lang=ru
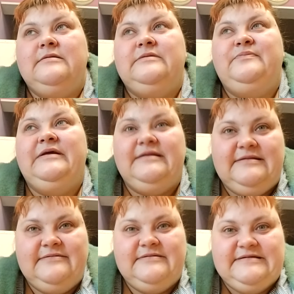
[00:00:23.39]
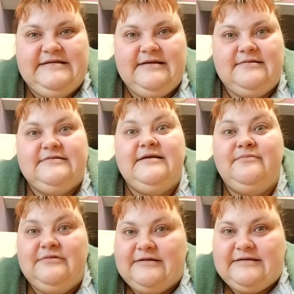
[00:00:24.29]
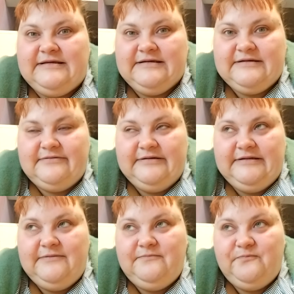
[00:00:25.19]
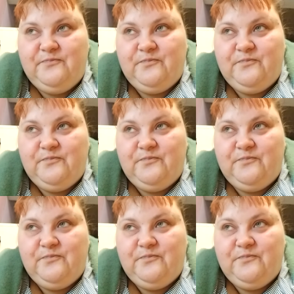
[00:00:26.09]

Теперь ты везде заблокирована.